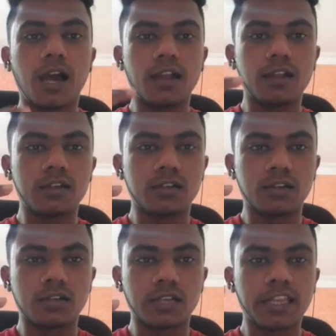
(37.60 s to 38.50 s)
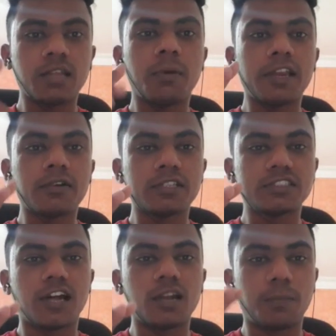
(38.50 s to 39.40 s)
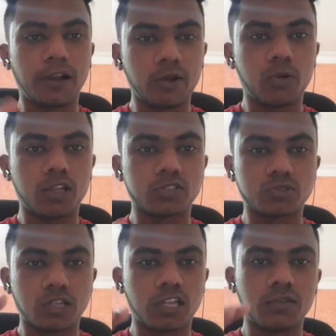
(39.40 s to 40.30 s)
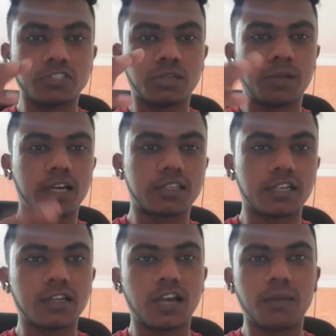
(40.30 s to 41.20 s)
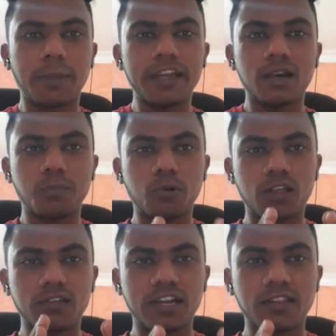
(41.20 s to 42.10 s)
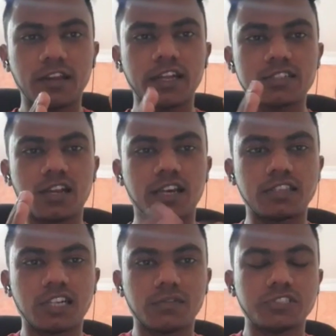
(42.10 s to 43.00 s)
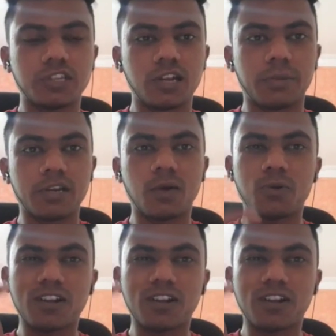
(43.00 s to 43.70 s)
அண்ட் uh, எந்த மாதிரி வந்து ஸ்டார்ட் பண்ணக்கூடாது ஸோ அந்தந்த விஷயம் நான் கற்றுக்கிட்டேன் அண்ட் மெயினாக போன ட்ரெயின் ட்ரெயினர்ஸ் நான் கற்றுக்கிட்ட விஷயம் என்ன அப்படின்னா